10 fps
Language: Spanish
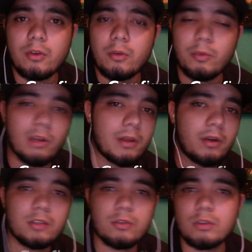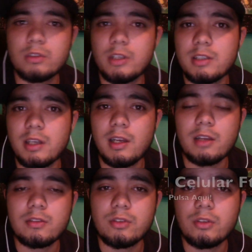Como ya vieron hace unos días saqué la
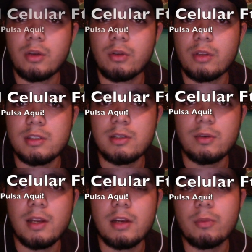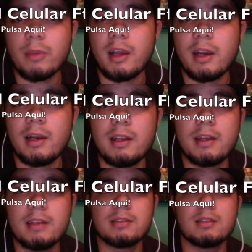canción de Conteste celular con mi carnal el
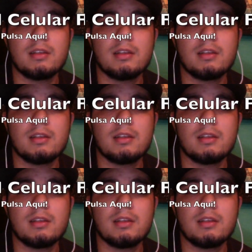Cris.